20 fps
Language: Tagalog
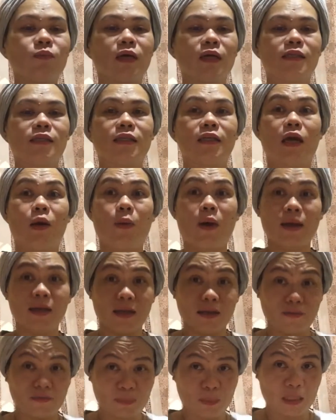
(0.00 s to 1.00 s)
kasi gawa
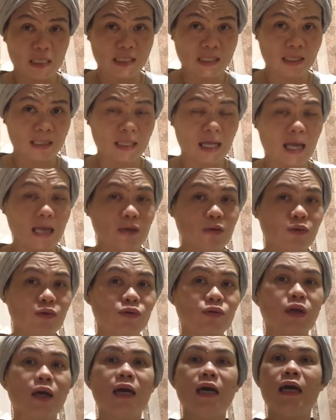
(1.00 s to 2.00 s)
ng busy tayo.